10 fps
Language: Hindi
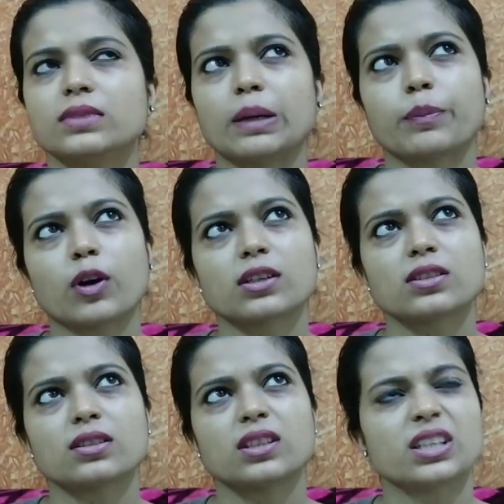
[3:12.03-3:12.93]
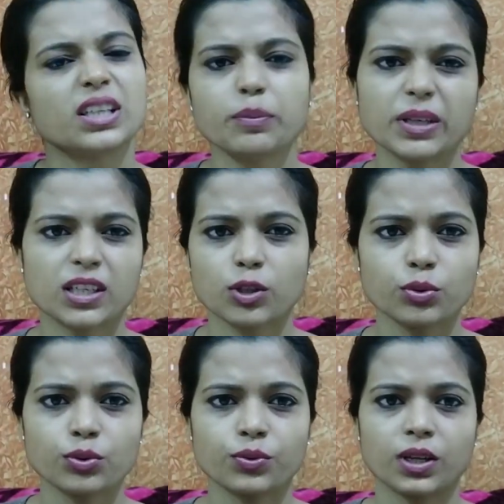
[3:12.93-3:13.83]
अप्रॉक्स थ्री मीटर
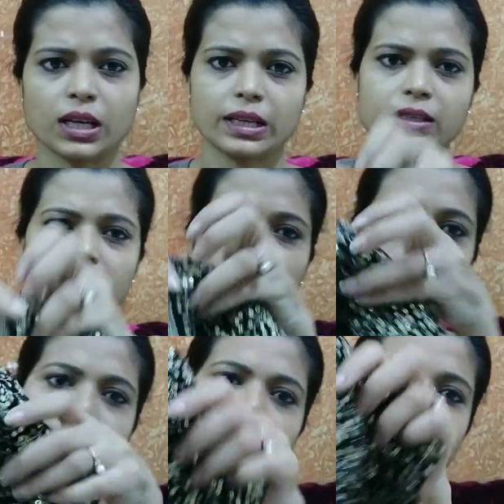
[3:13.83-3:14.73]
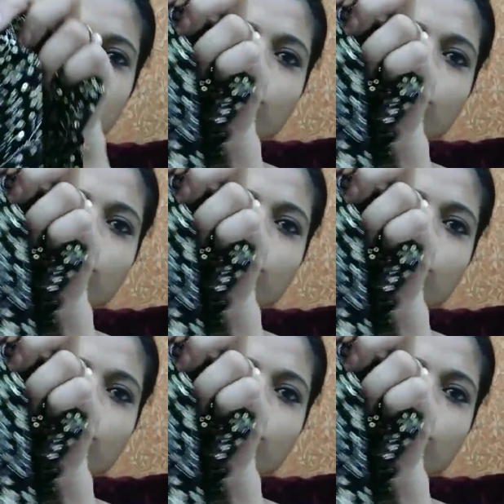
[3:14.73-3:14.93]
यूज हुए हैं लेसेज